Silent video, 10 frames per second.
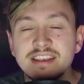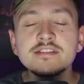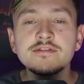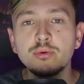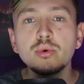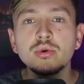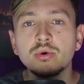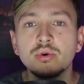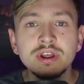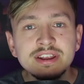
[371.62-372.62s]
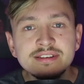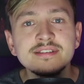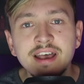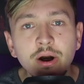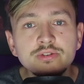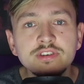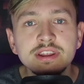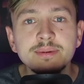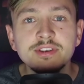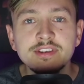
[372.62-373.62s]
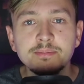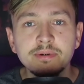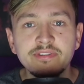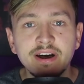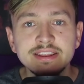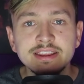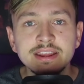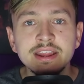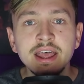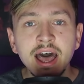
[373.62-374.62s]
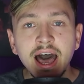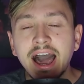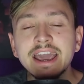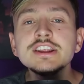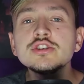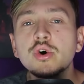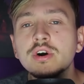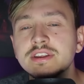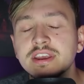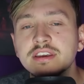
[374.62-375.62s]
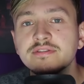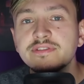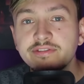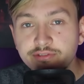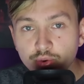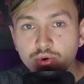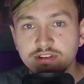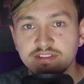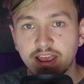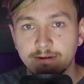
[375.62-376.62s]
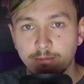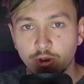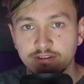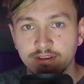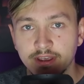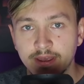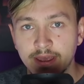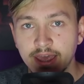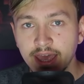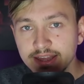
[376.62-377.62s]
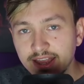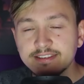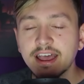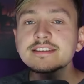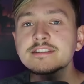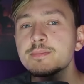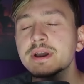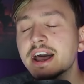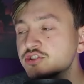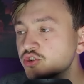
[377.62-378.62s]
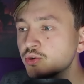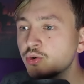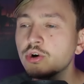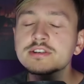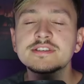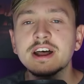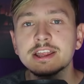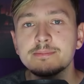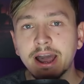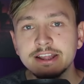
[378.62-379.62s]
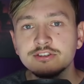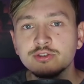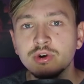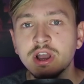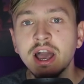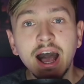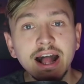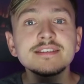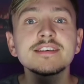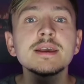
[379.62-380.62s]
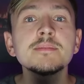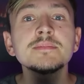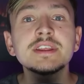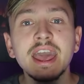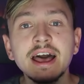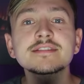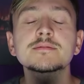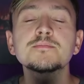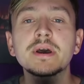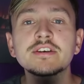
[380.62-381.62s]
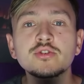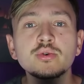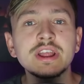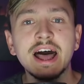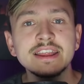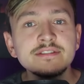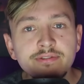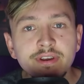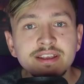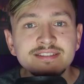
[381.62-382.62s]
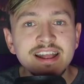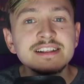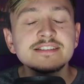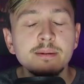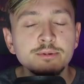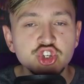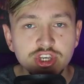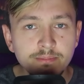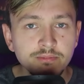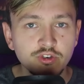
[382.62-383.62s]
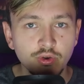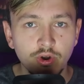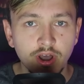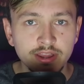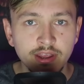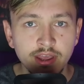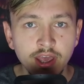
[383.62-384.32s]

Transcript: diese Wohnung oder dieses Haus, in dem sie sich befanden, eindeutig verflucht sein muss. Das Ganze begann schon kurz nach dem Einzug, als eben die ersten Personen anfingen, seltsame Stimmen zu hören.